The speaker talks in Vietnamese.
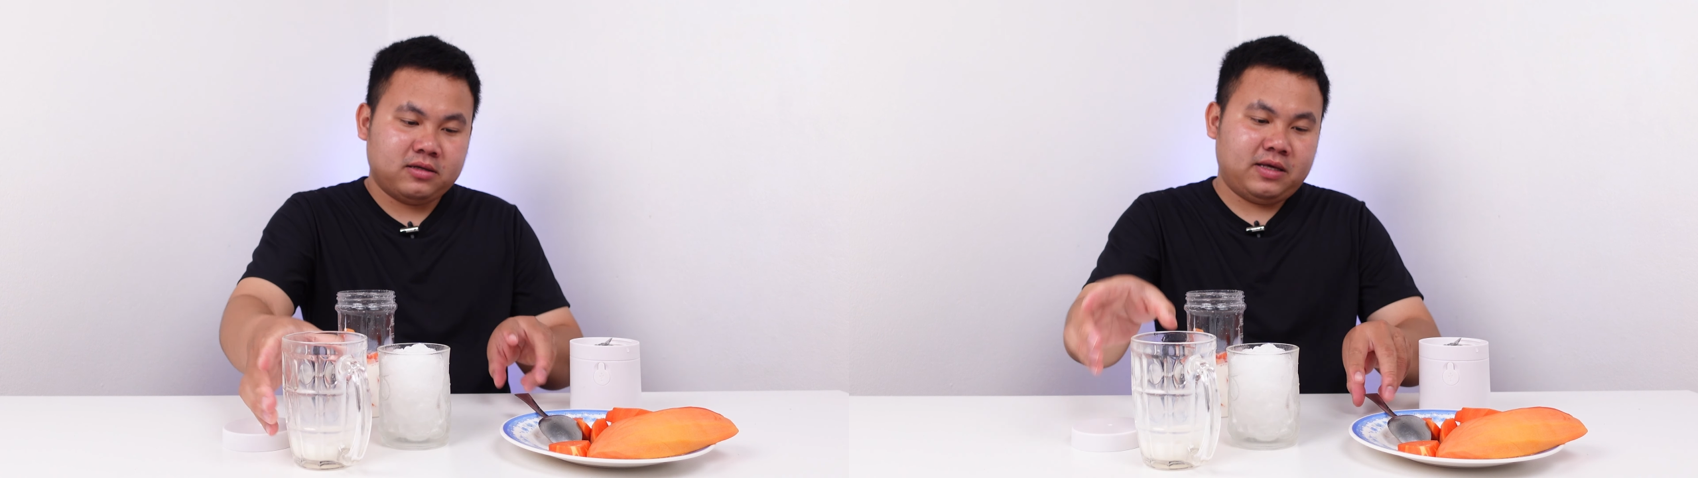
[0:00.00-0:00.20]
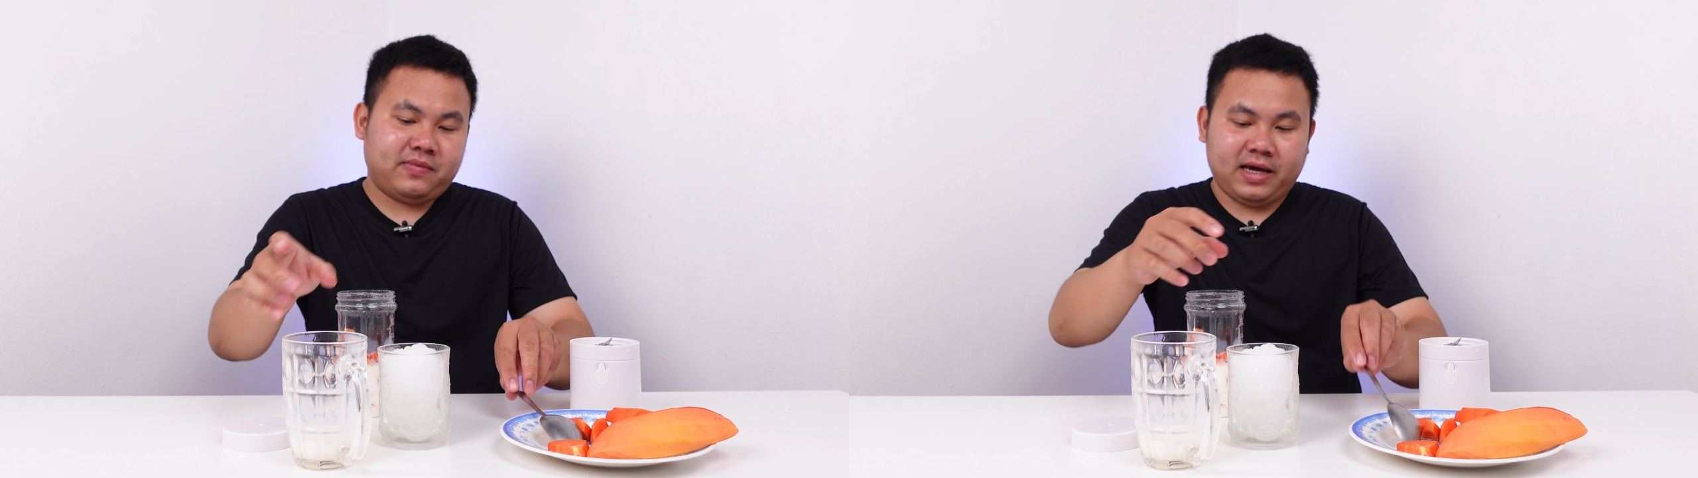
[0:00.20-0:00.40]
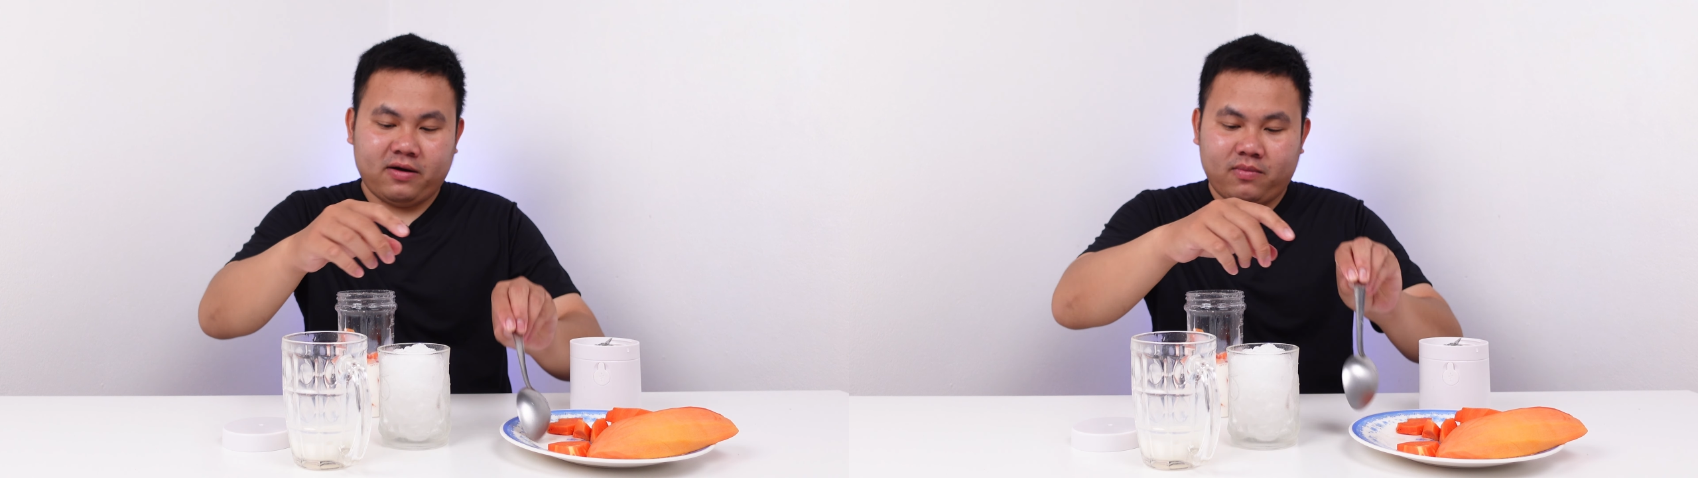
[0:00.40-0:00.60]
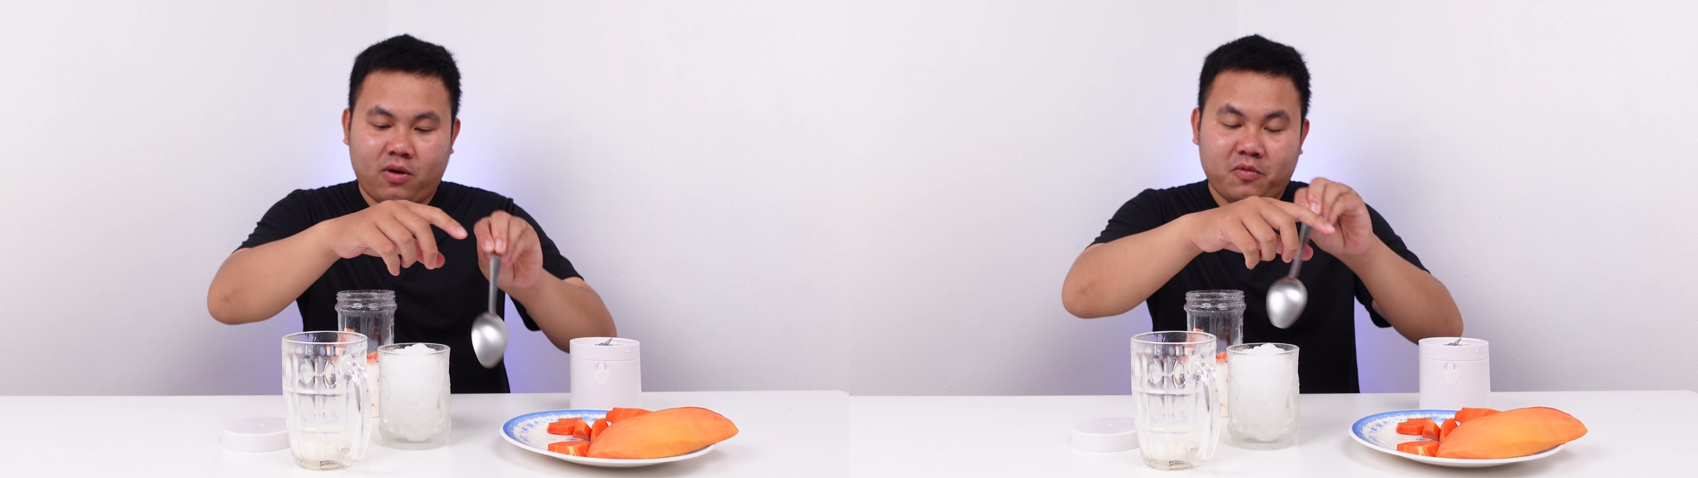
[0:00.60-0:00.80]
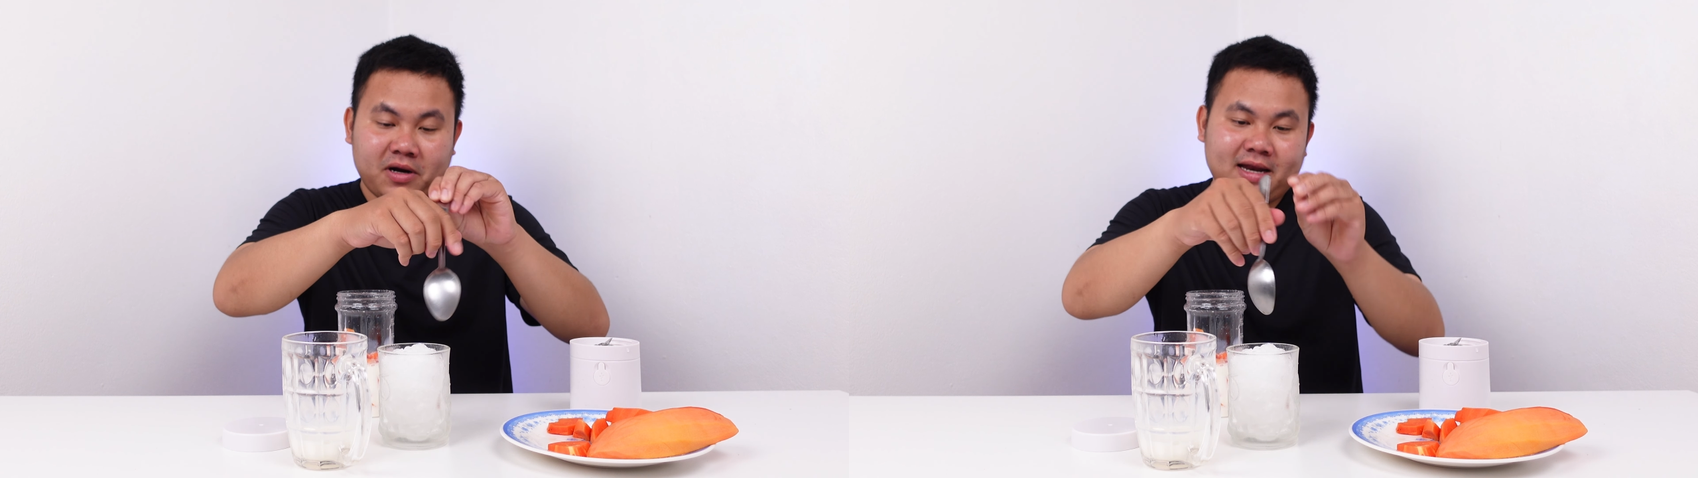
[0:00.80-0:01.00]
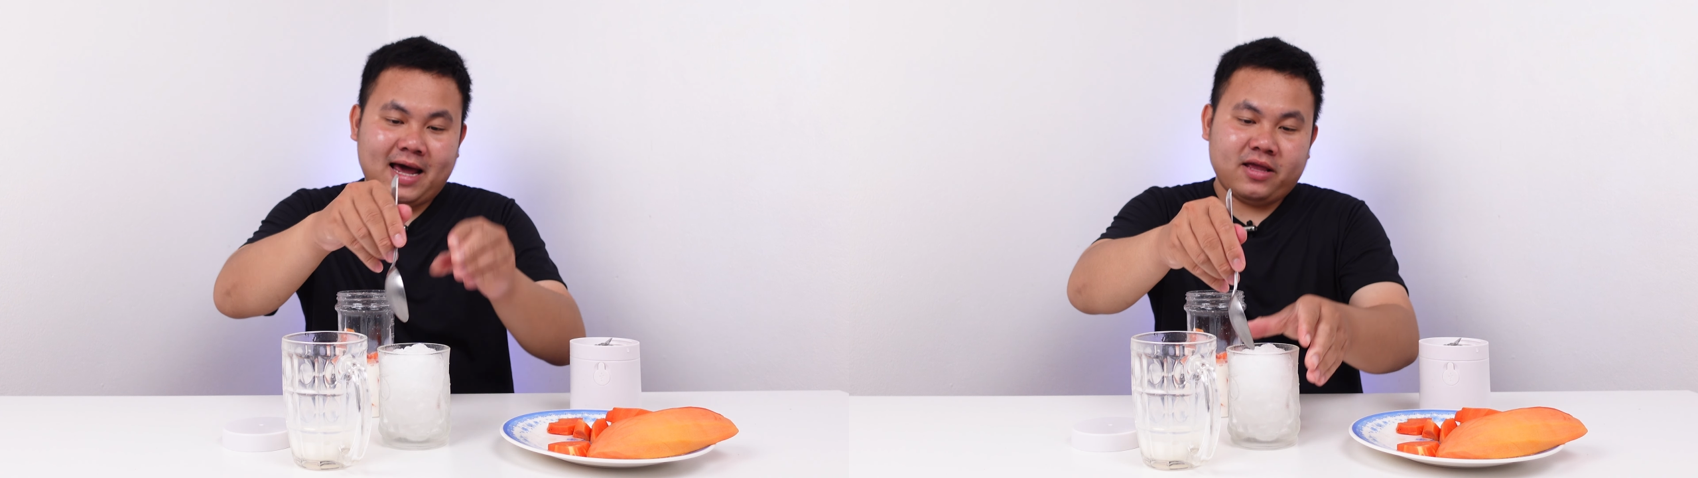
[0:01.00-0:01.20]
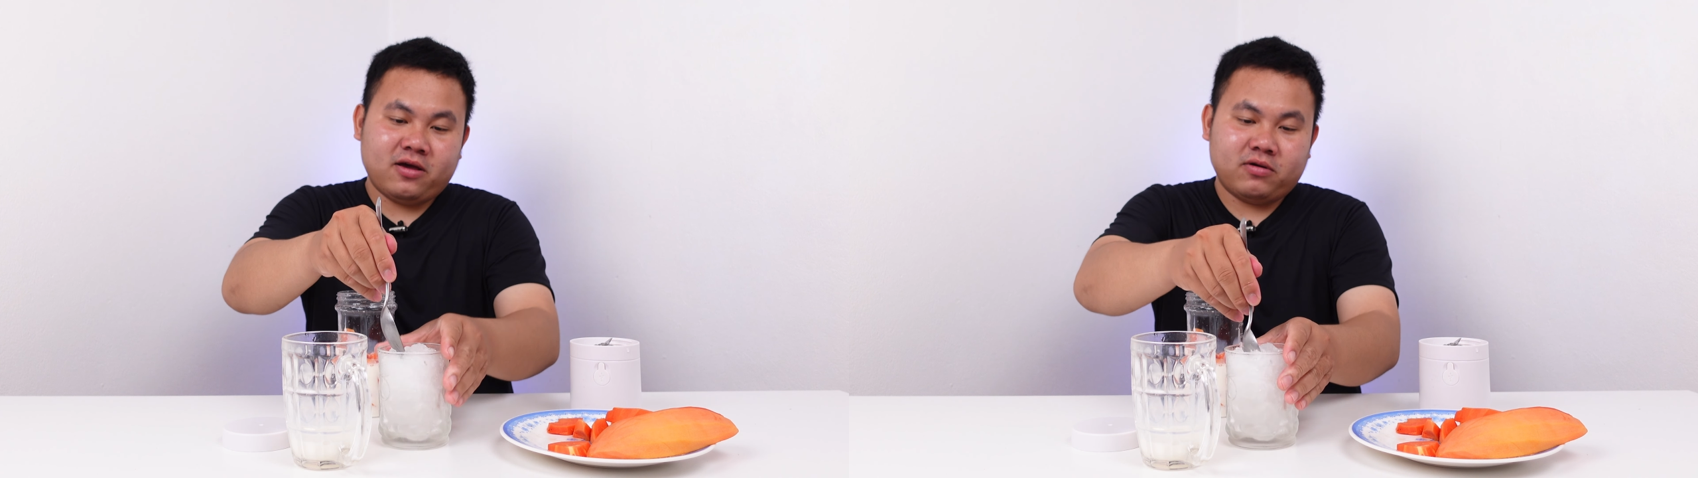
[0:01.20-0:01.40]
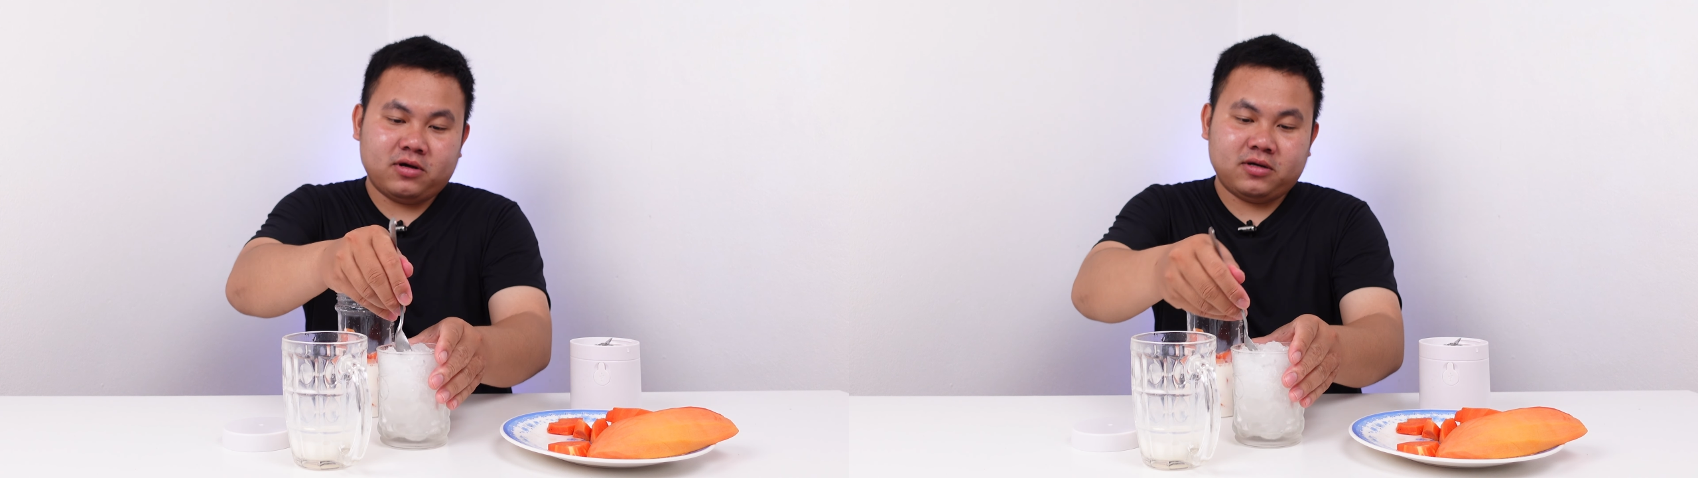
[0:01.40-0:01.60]
Tiếp theo là bỏ một ít đá
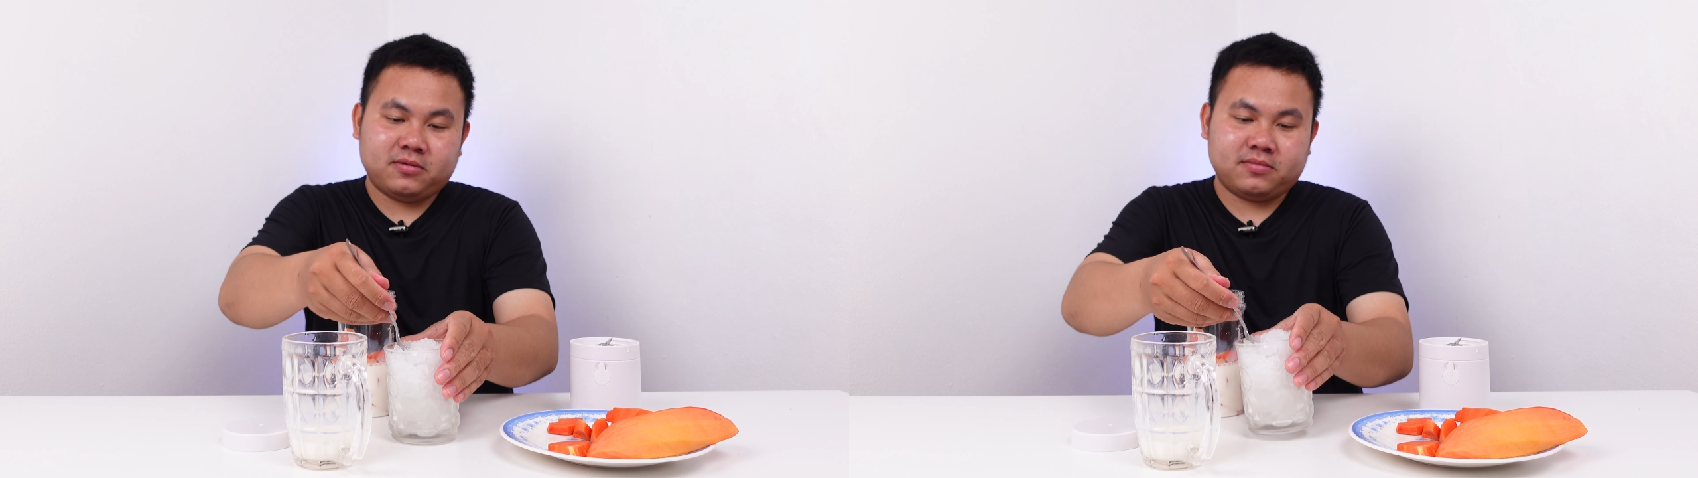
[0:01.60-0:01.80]
vô nữa,